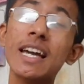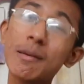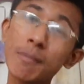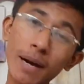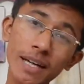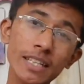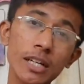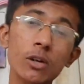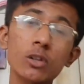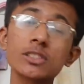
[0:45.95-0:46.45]

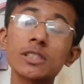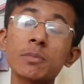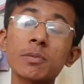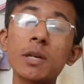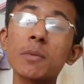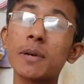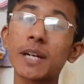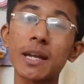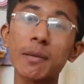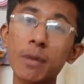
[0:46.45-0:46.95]
भाई देखो
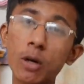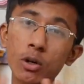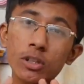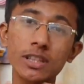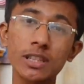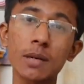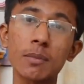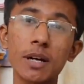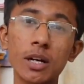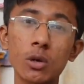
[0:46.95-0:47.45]
सबकी फटा मैं कोई
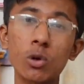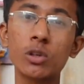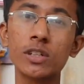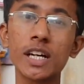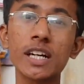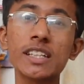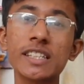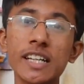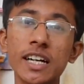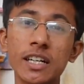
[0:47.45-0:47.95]
इतना बड़ा
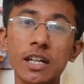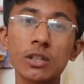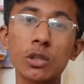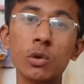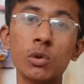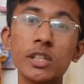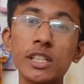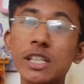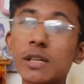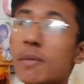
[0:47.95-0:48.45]
कॉन्टेंट क्रिएटर
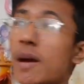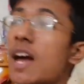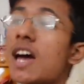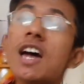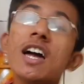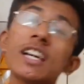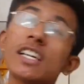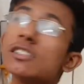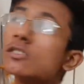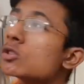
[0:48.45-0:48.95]
तो नहीं कि मैं
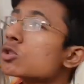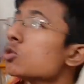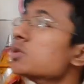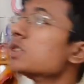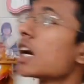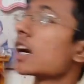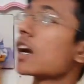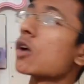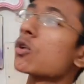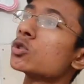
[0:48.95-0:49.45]
किसी को भी
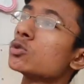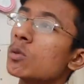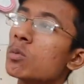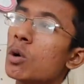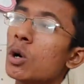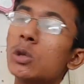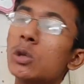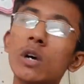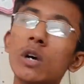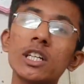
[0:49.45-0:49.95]
जाके कुछ भी
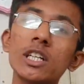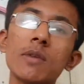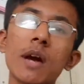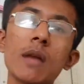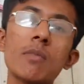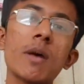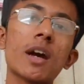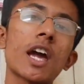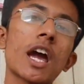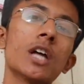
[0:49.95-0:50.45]
बोल दूँ
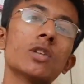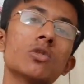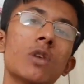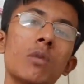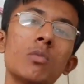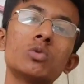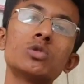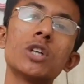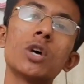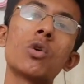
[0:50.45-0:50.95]
भाई मैं कह
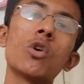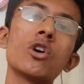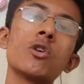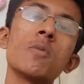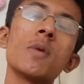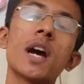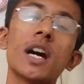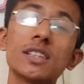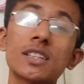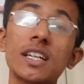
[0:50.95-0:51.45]
दूंगा मुझे
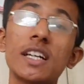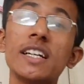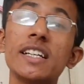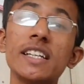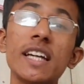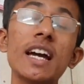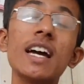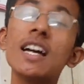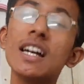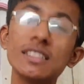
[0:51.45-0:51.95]
कोई भी खतरा
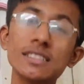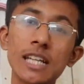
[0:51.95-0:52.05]
नहीं है